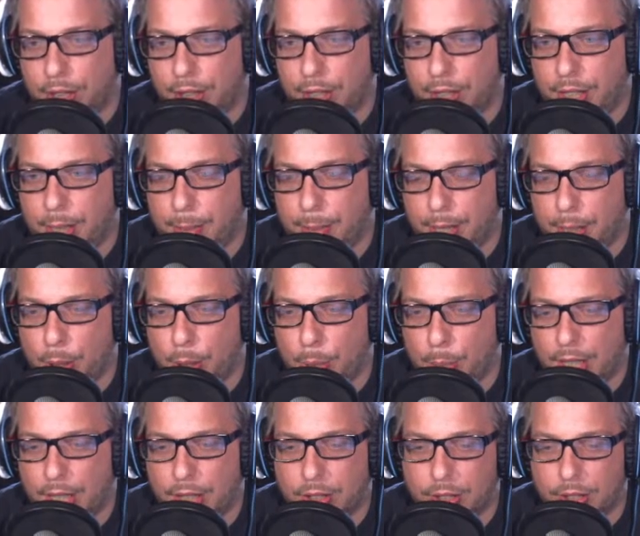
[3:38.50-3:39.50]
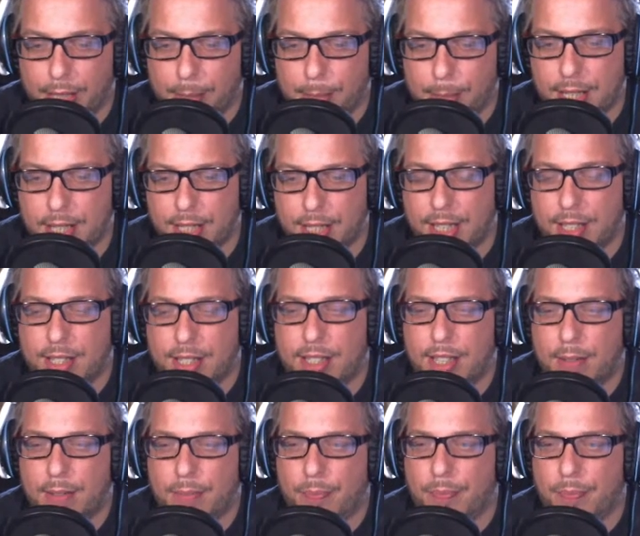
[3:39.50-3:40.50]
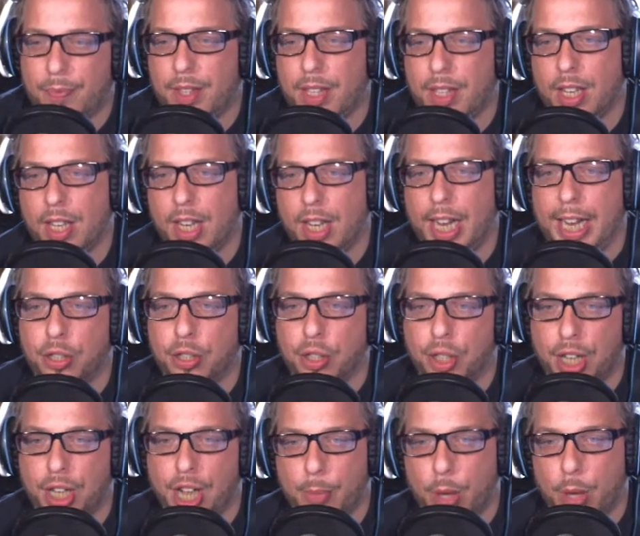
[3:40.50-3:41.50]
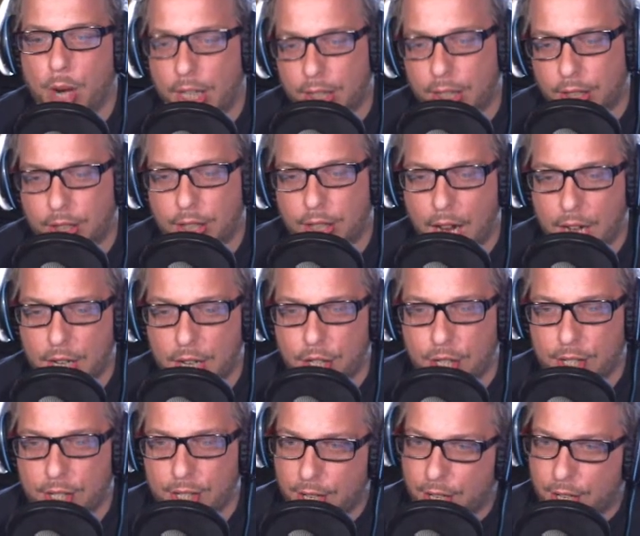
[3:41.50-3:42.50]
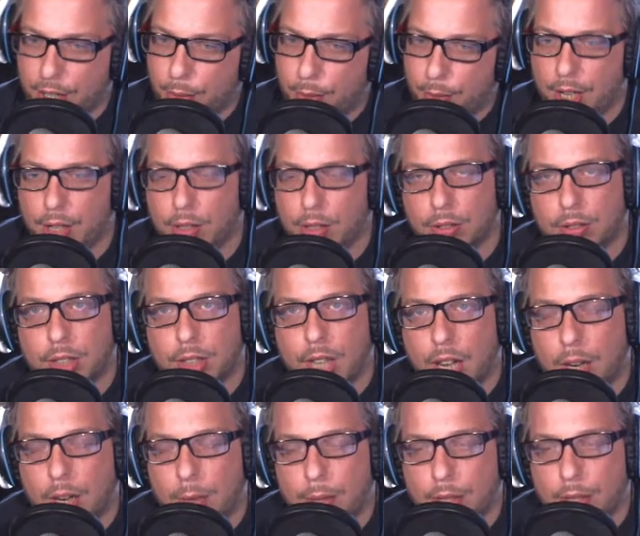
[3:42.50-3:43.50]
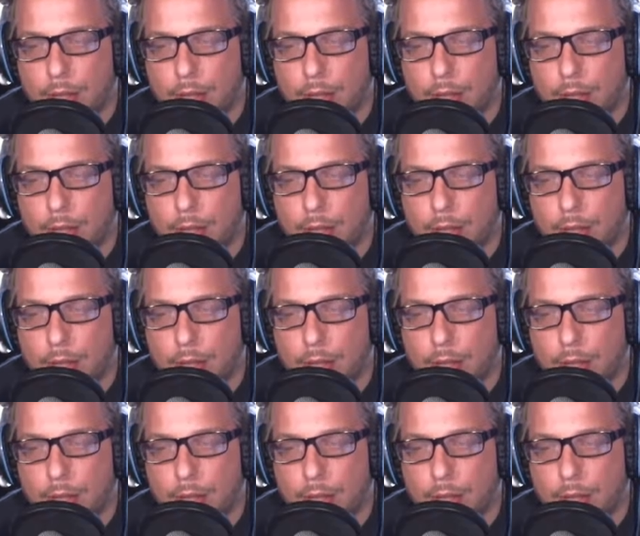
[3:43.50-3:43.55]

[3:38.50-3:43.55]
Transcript: lire, perché abbiamo parlato anche abbastanza, e giochiamo a Dungeons and Dragon Tower of